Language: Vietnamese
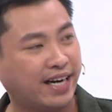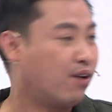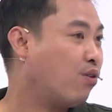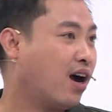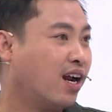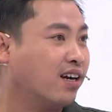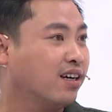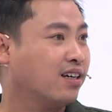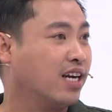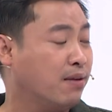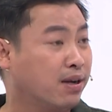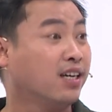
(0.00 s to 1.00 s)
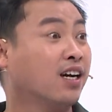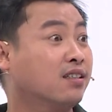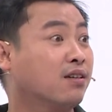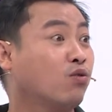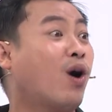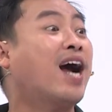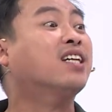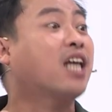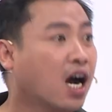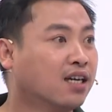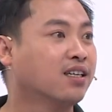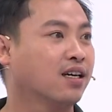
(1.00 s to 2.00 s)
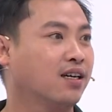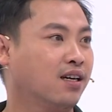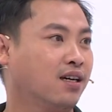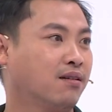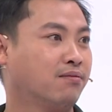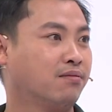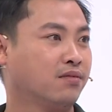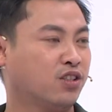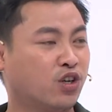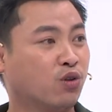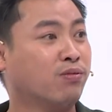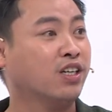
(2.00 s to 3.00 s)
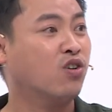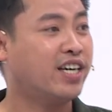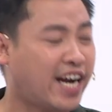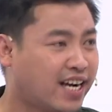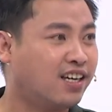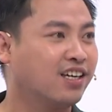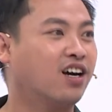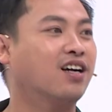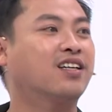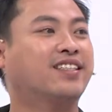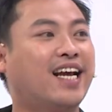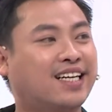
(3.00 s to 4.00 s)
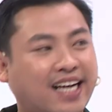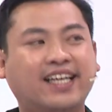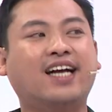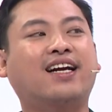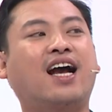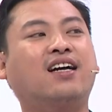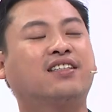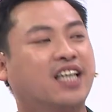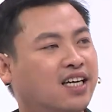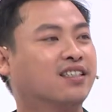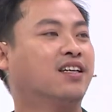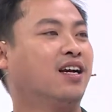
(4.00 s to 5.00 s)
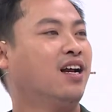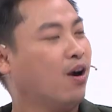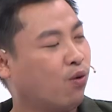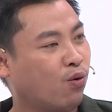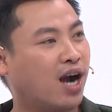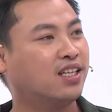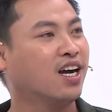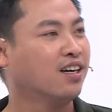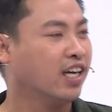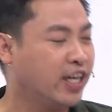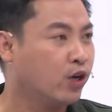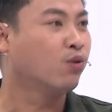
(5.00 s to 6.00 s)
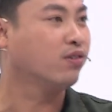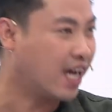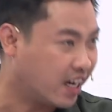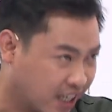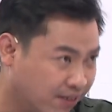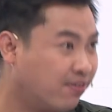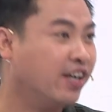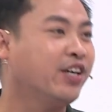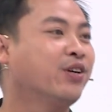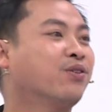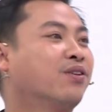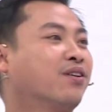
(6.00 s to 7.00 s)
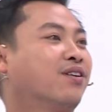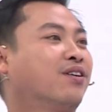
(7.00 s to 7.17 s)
gạt qua để mình được quá thân, cho dù mình có ghét người đó, ghét cay ghét đắng, nhưng quá thân là yêu và vẫn phải yêu.